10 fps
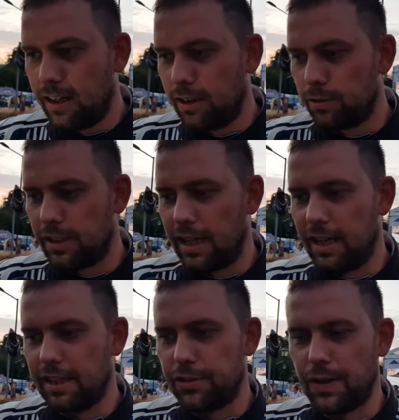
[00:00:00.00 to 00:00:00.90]

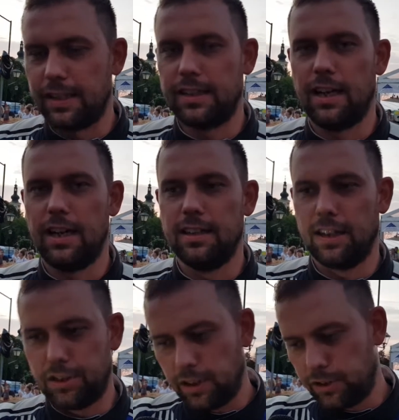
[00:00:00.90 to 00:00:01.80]
runda czwarta,
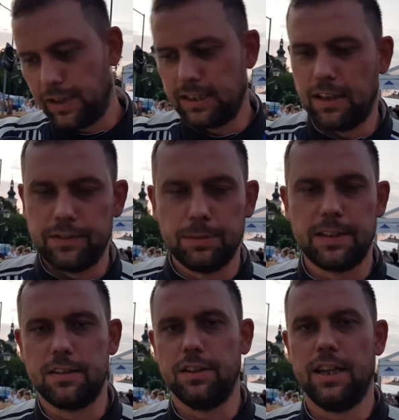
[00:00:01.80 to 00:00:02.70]
znaczy czwarta w tym
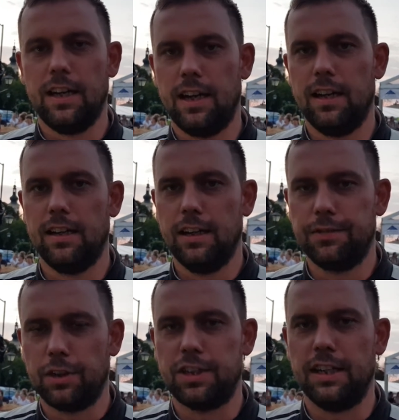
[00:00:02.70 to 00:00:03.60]
sezonie e,
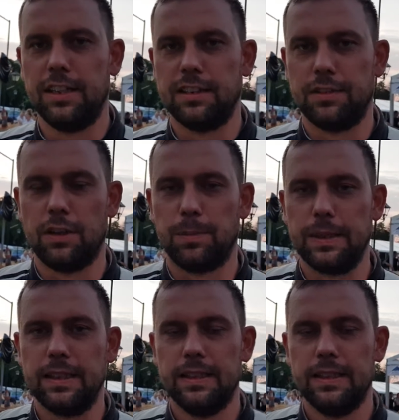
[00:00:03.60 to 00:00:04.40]
w Koszalinie Drift Open.